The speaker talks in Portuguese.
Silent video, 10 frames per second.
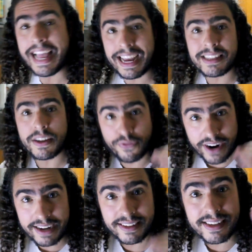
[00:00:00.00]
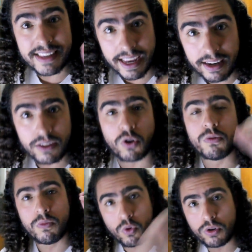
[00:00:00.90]
Essa frase sela
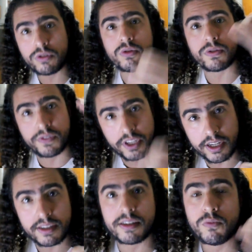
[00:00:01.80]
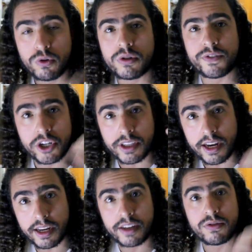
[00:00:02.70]
como muitos vegans e muitos
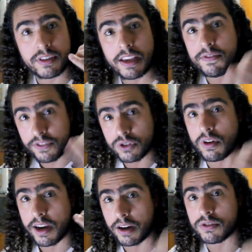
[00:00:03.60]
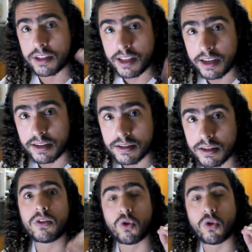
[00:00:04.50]
vegetarianos têm visto a causa deles,